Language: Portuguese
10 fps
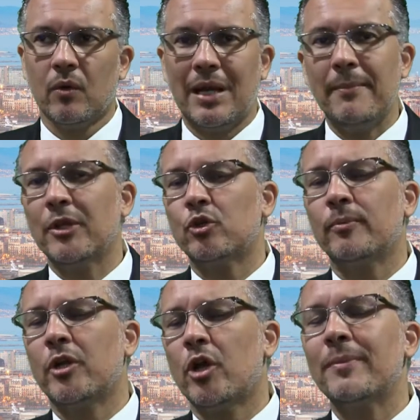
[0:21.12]
qual é a meto
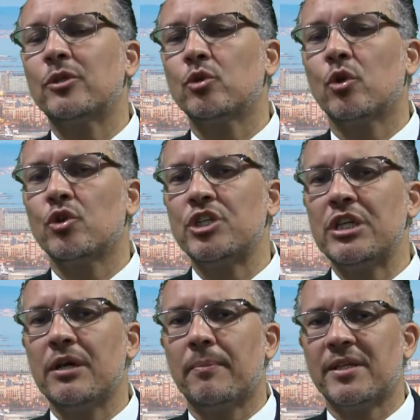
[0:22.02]
melhor
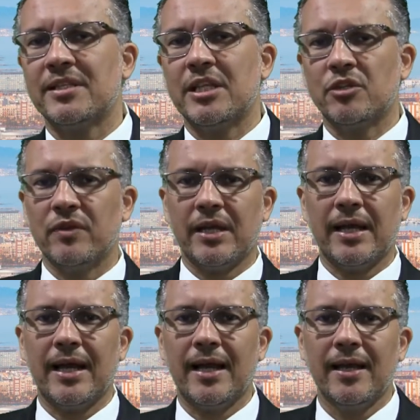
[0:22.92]
metodologia para se
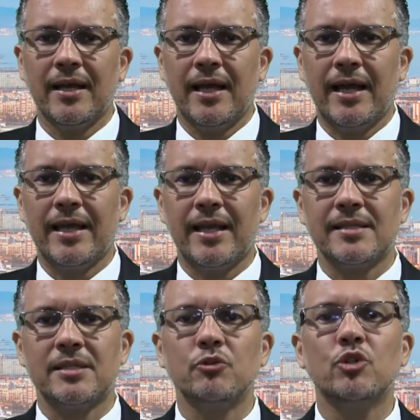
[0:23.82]
identificar a
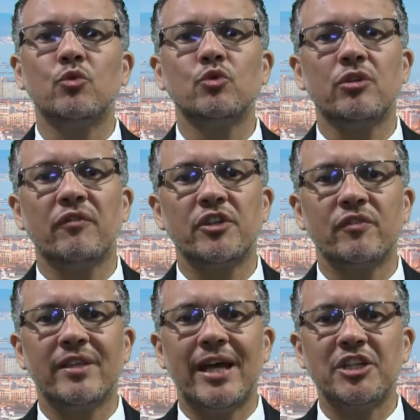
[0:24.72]
relação de
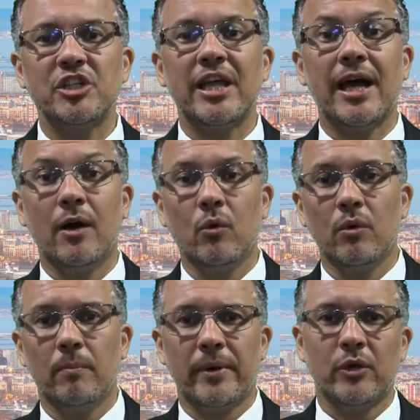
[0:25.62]
custo-efetividade
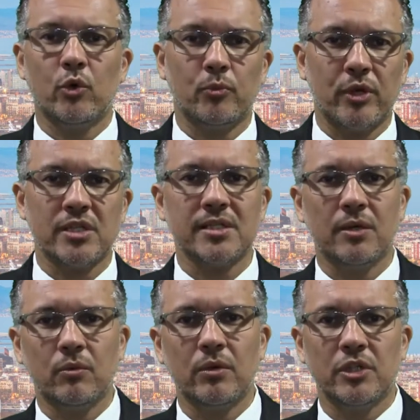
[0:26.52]
ideal para a
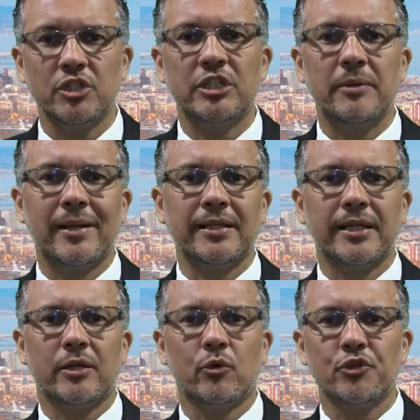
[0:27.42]
incorporação de determinada
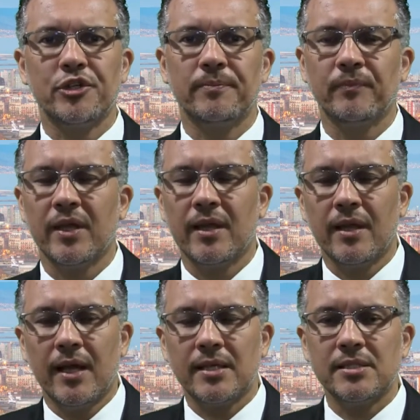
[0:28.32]
tecnologia,
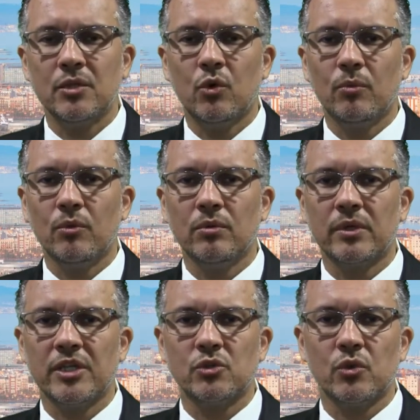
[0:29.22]
assim como
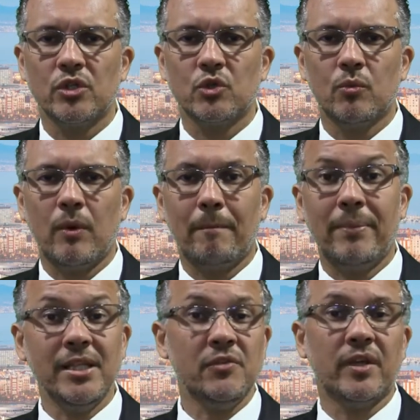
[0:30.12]
questões como a
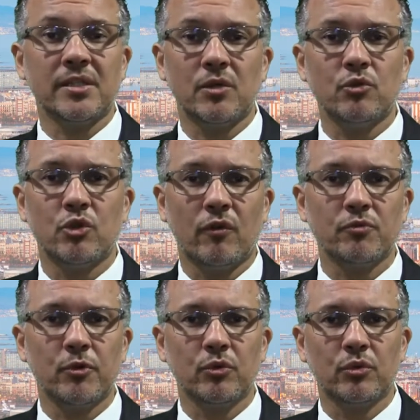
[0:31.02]
precificação de
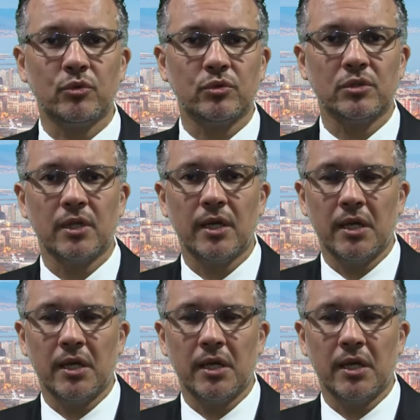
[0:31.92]
novos produtos.